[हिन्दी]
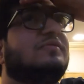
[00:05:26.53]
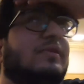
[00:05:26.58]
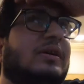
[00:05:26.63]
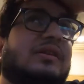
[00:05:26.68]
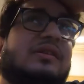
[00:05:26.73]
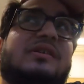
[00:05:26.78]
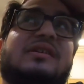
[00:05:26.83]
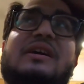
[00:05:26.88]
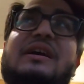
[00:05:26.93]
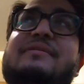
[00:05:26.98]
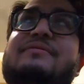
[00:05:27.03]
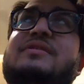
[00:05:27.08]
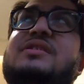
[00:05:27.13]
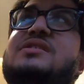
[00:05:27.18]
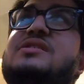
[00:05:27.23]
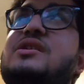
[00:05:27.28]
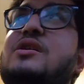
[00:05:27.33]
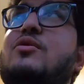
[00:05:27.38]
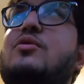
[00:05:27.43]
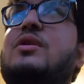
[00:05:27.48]
वेदर काफ़ी
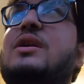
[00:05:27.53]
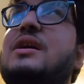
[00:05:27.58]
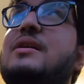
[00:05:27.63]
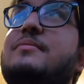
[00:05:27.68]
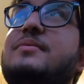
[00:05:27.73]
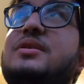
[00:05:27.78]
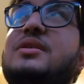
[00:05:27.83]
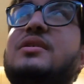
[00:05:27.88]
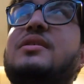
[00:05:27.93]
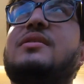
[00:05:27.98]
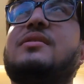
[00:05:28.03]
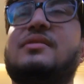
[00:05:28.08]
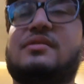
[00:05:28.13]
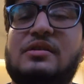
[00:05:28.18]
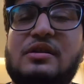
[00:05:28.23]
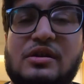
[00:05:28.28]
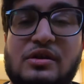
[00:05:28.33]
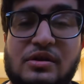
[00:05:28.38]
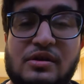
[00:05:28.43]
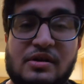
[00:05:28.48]
अच्छा हो रहा है अभी
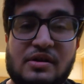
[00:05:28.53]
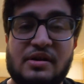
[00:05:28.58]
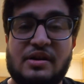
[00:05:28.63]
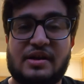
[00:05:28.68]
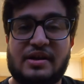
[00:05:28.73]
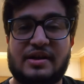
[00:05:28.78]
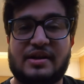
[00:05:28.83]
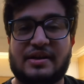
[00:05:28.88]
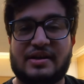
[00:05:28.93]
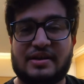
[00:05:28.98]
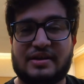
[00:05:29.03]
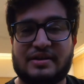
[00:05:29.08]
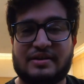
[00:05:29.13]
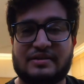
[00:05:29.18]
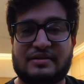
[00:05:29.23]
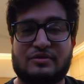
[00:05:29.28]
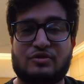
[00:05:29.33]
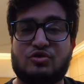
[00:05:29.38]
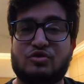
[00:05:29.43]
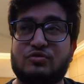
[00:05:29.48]
हाँ,